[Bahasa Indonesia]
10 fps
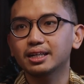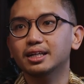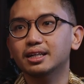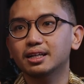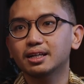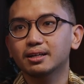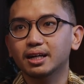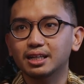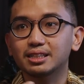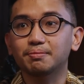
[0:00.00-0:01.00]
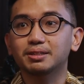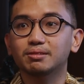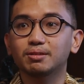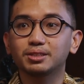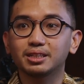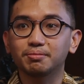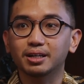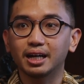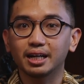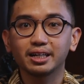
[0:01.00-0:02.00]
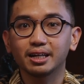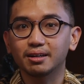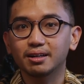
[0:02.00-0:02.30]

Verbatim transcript: dan kita sama-sama bisa menggali dan